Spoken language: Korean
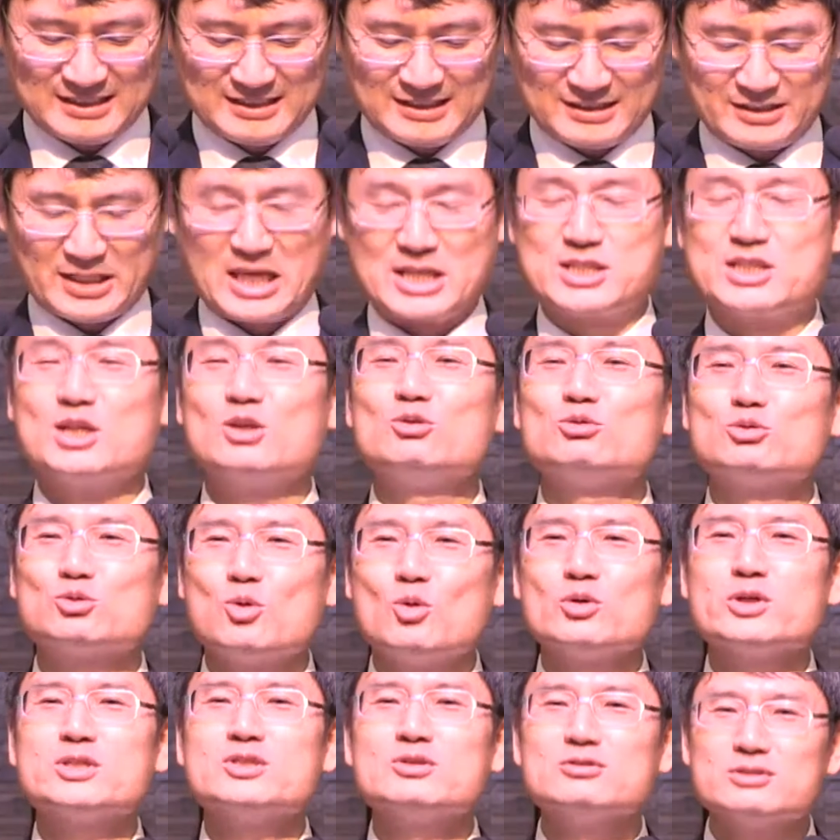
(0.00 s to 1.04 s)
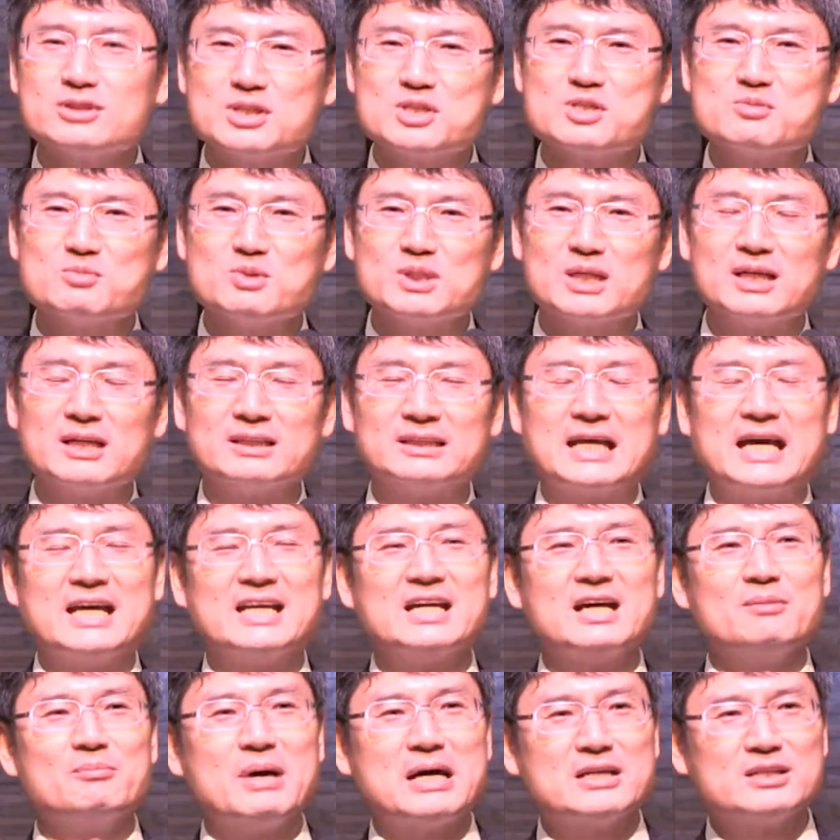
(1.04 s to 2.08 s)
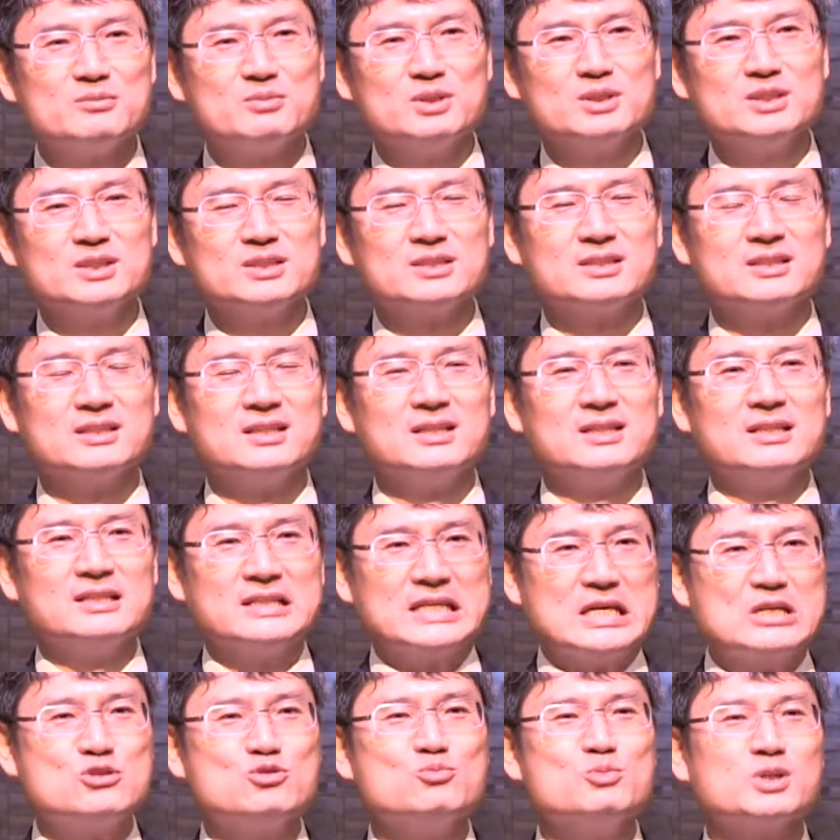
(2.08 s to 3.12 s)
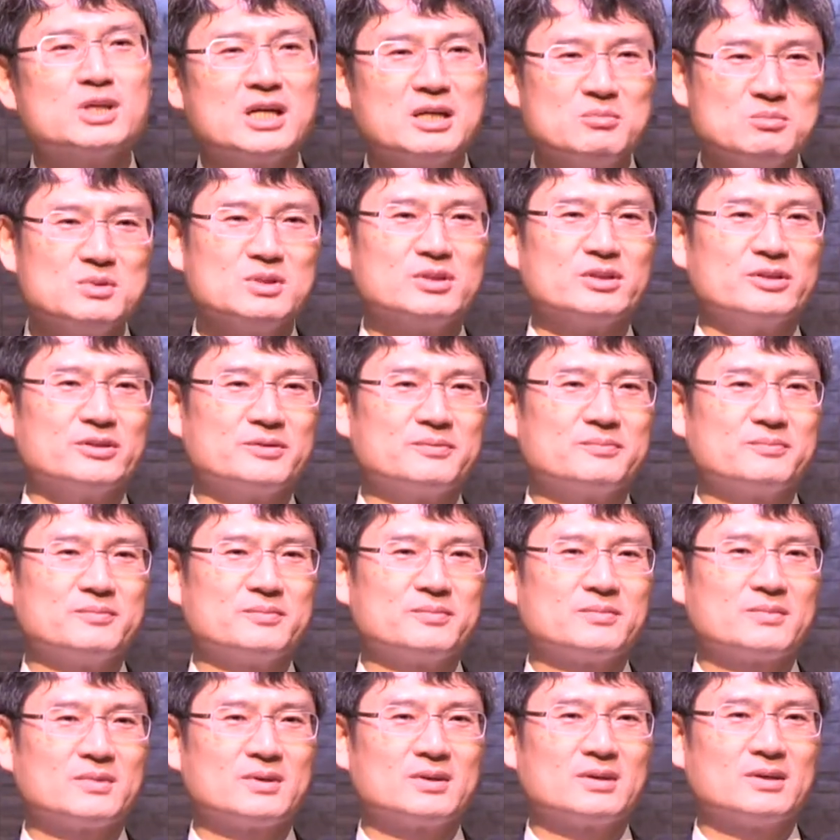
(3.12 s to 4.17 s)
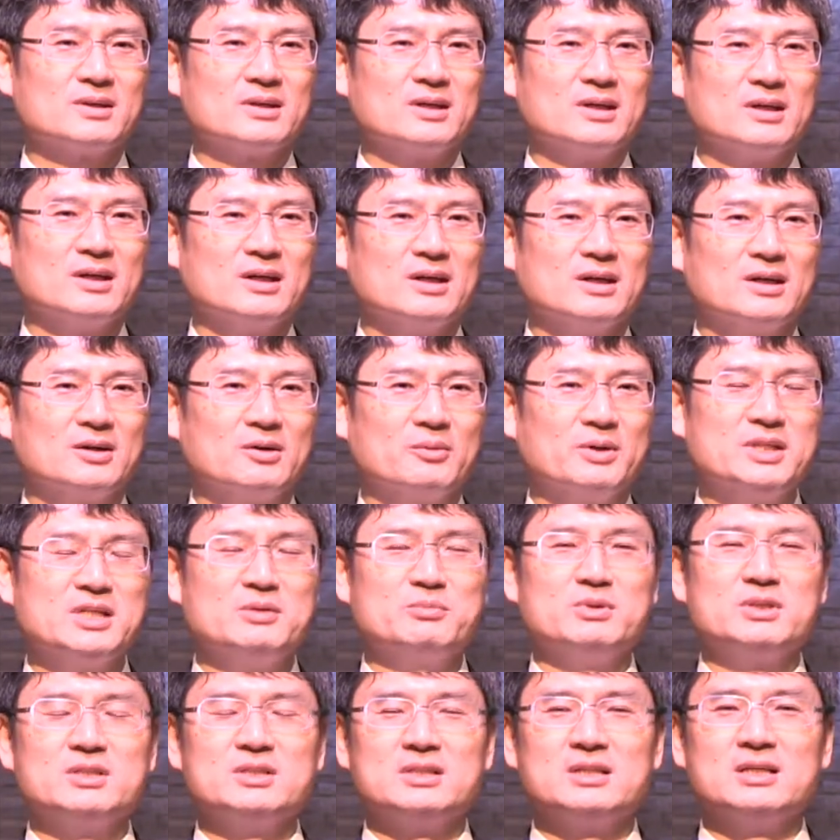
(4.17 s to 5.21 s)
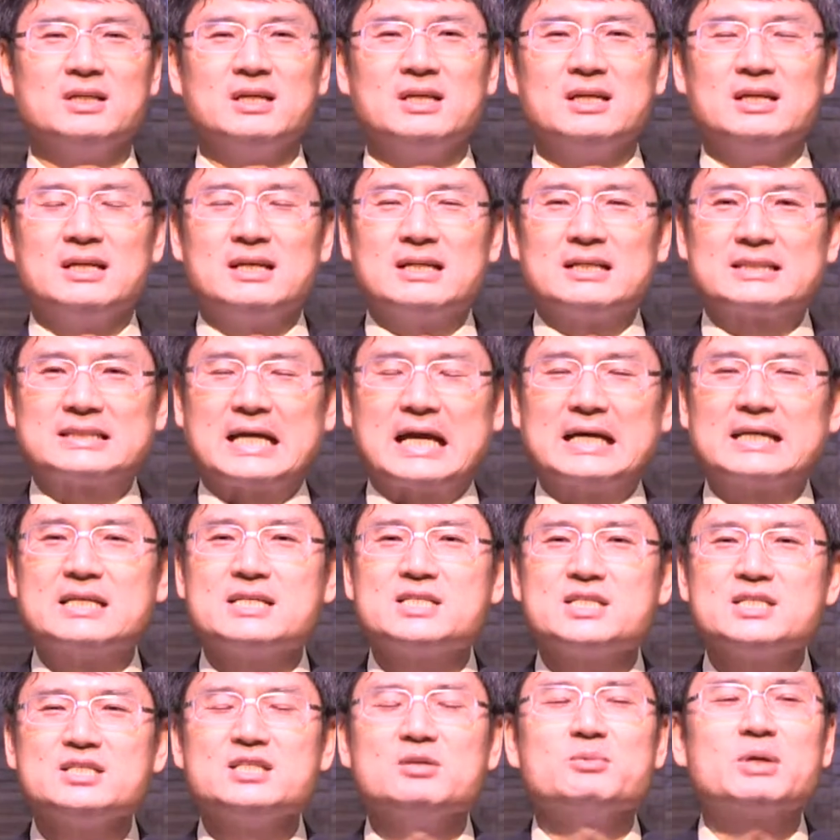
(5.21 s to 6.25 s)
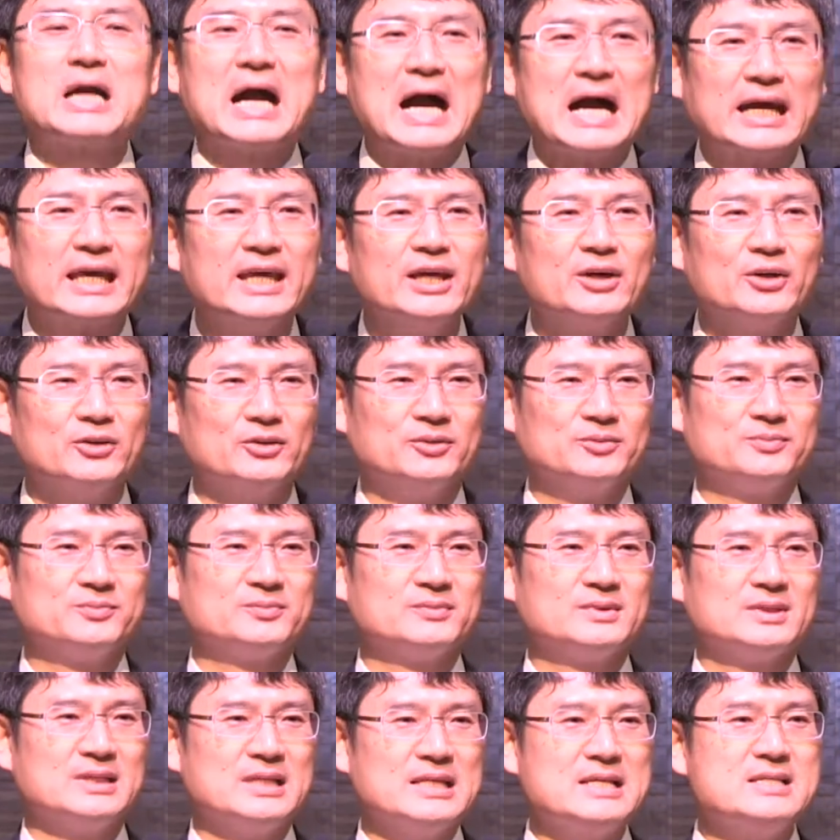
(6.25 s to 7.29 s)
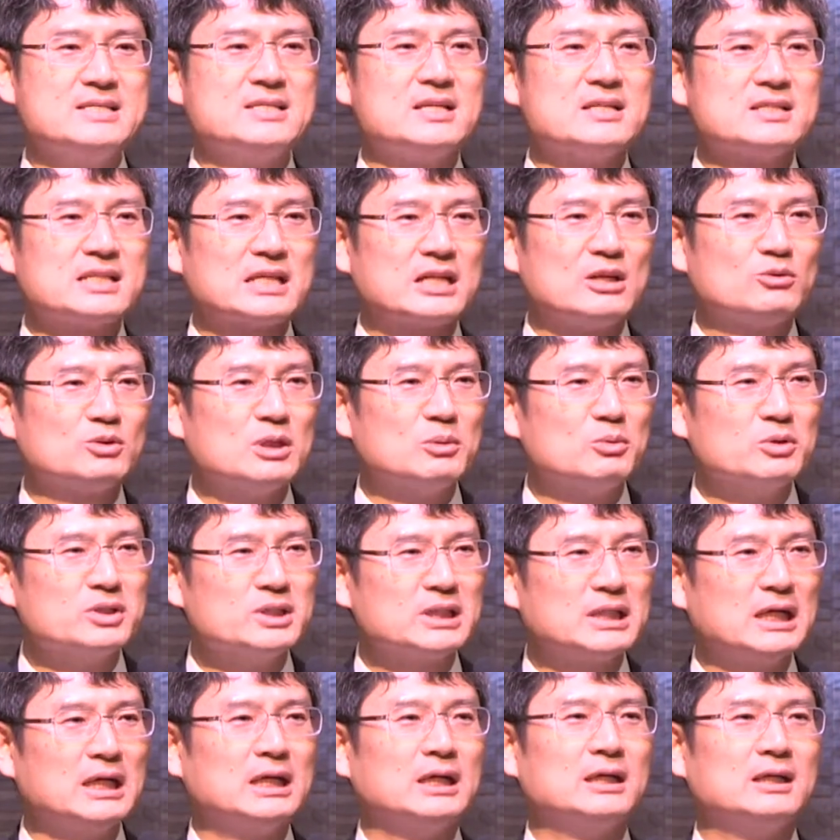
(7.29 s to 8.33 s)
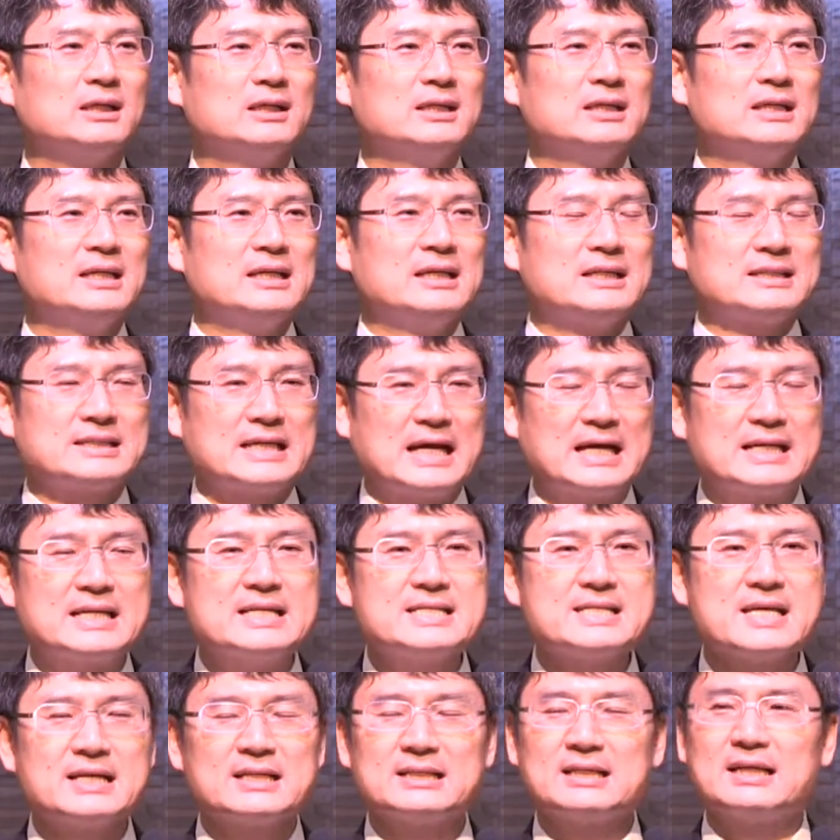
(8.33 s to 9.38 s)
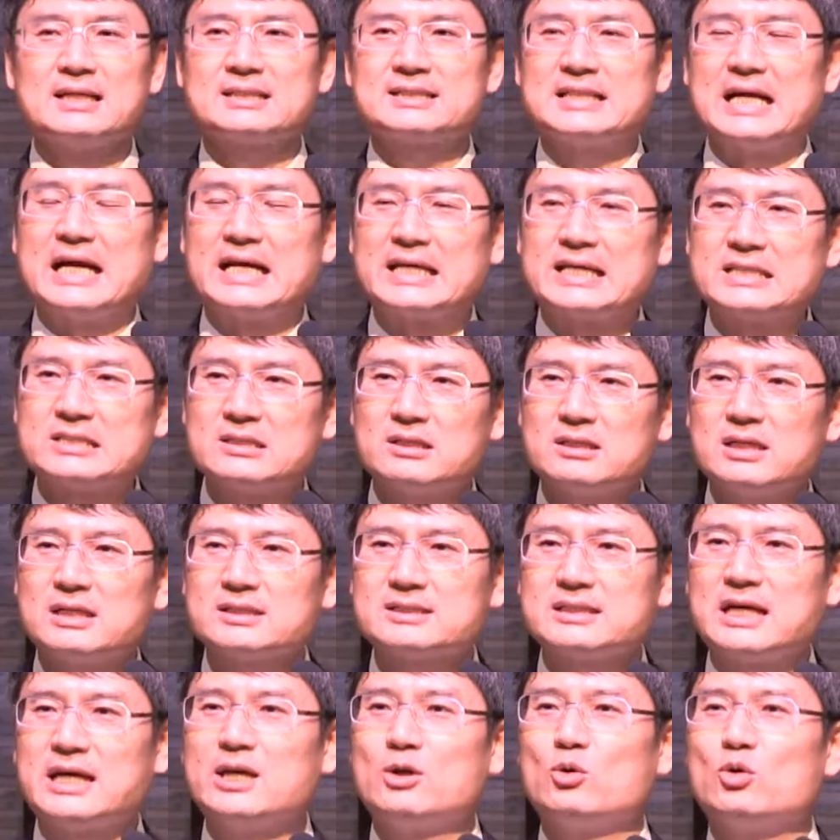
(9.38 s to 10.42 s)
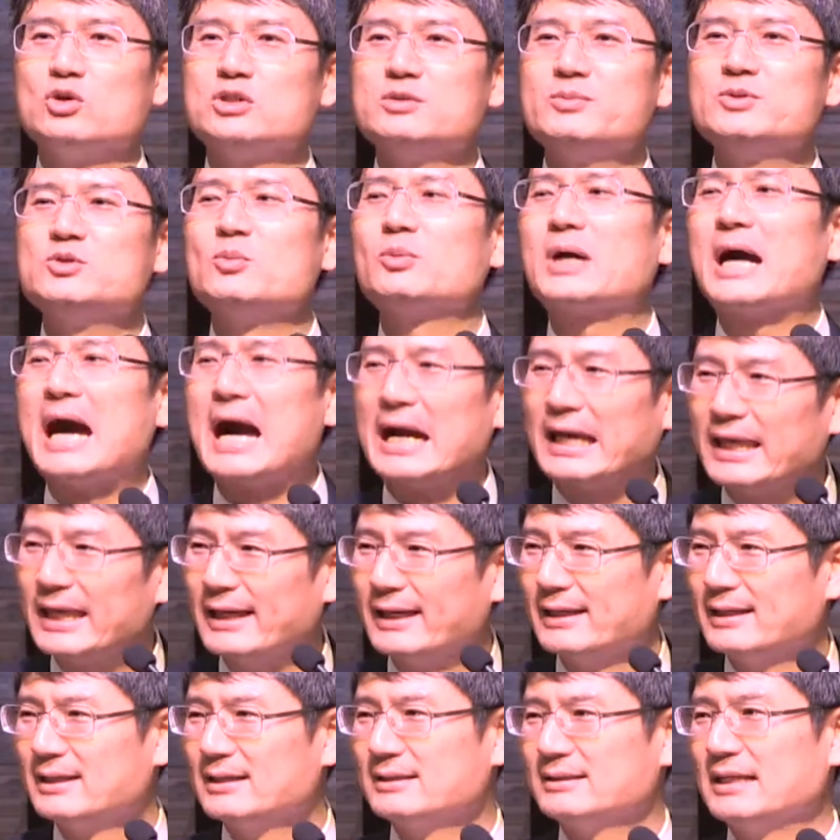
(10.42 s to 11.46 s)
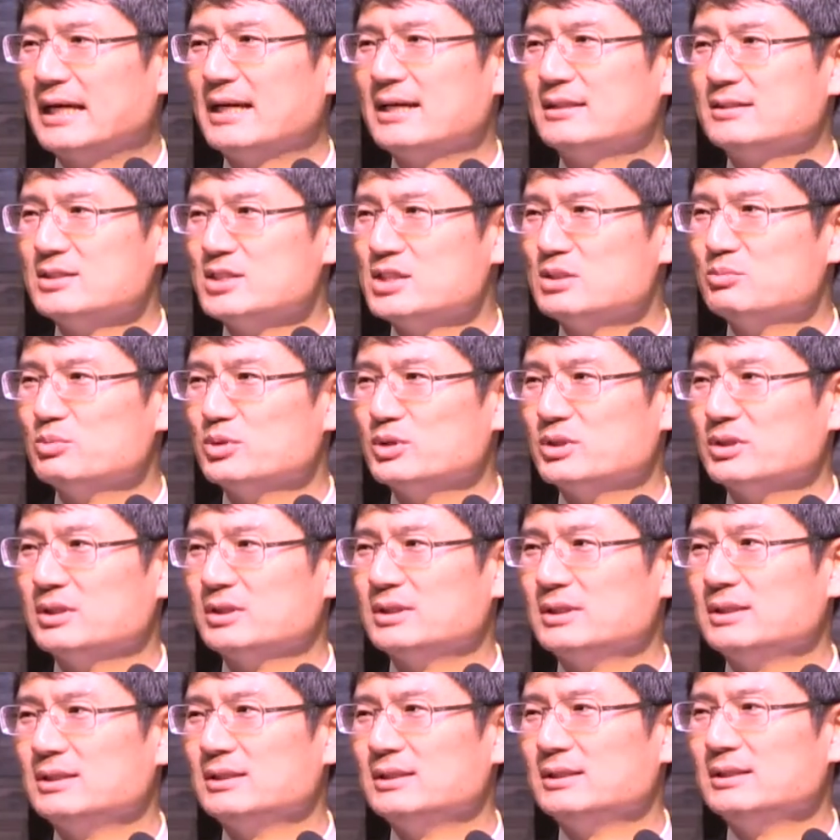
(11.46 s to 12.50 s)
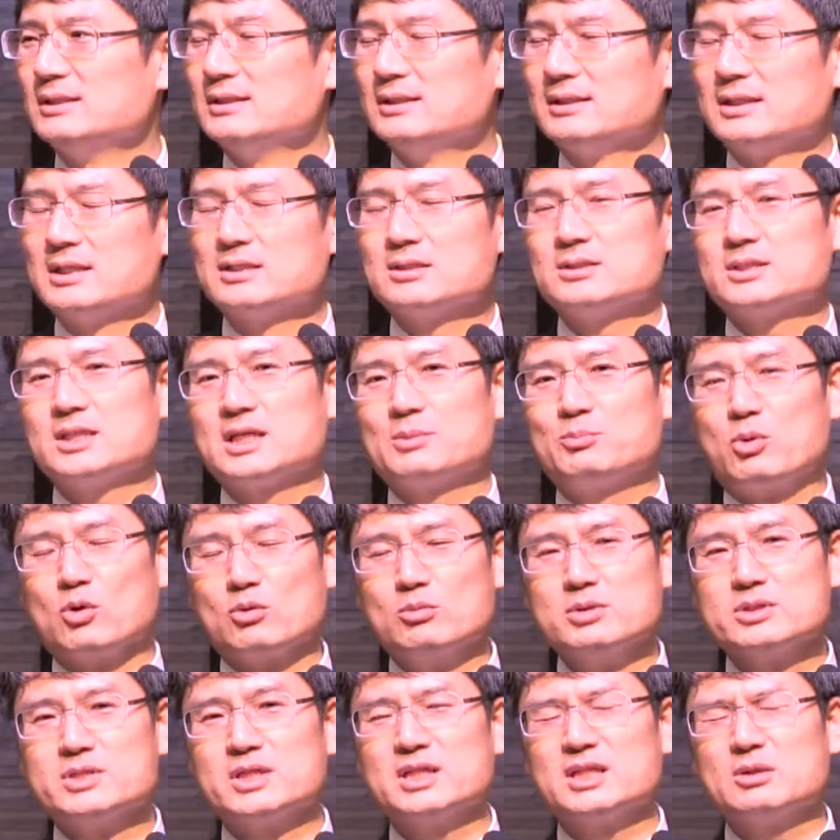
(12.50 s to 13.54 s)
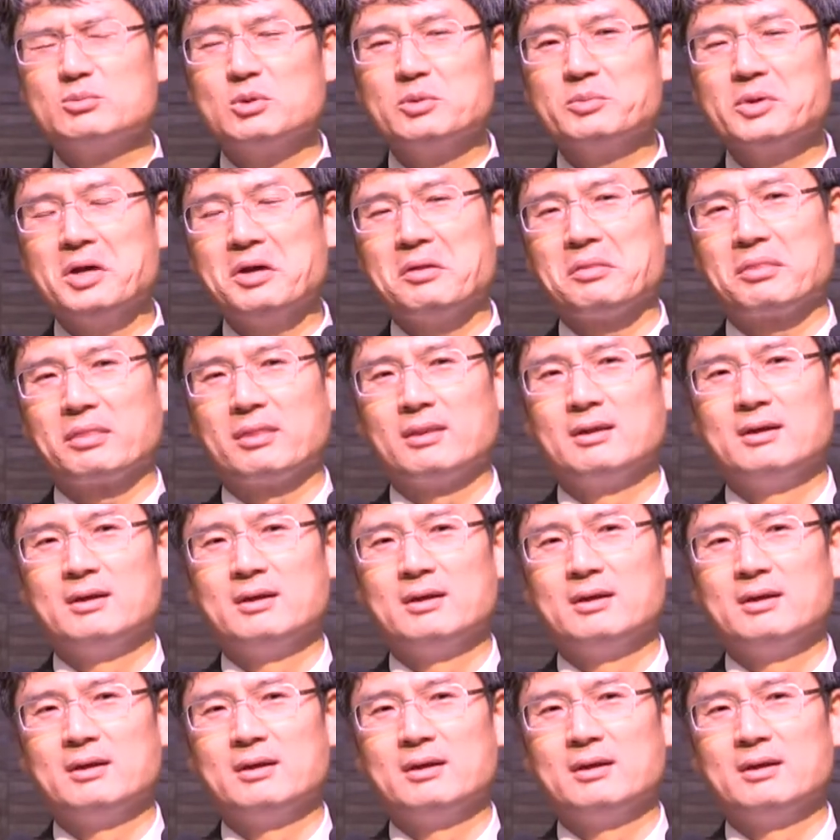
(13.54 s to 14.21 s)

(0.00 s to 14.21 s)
대체로 통계적으로 그렇습니다. 나이가 많으면 예수 믿기가 힘들어요. 왜냐하면 자기 신념이 강해요. 인생을 살아오다 보니까 자기 생각, 자기 철학, 자기 고집이 좀 강해. 나이가 드신 분들은. 그래서 제가 복음을 전해다 보면